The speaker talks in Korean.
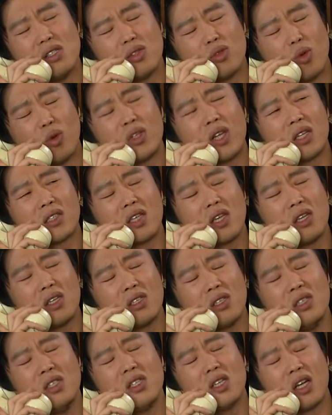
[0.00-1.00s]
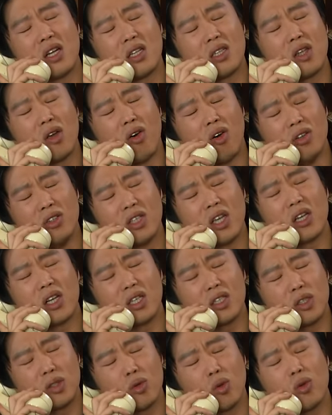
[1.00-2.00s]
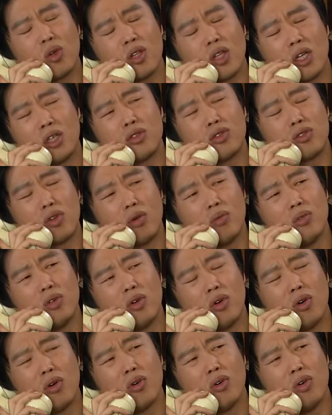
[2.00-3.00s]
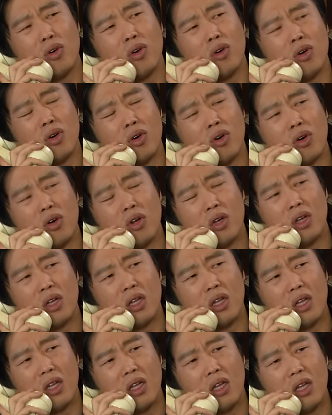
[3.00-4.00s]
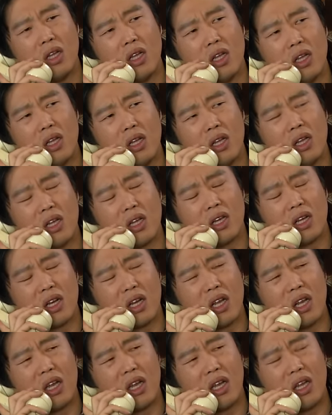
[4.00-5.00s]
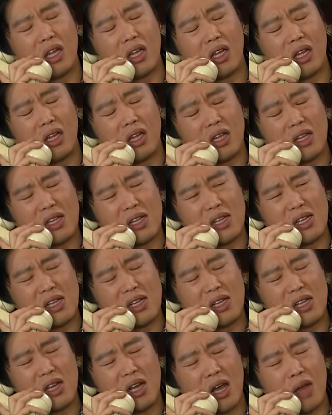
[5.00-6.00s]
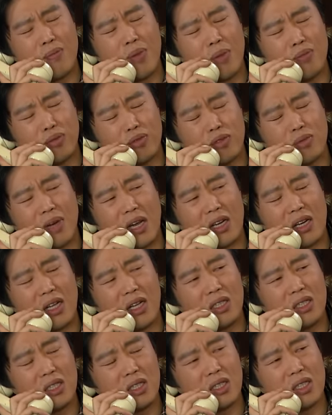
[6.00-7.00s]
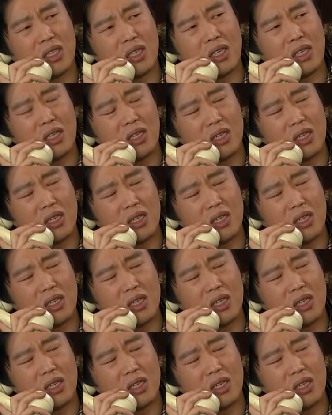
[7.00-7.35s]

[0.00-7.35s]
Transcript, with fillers: 노상태의 그 인간한테 언제까지 쫓겨다닐 수도 없는 거고 그래 한판 붙고 말아야지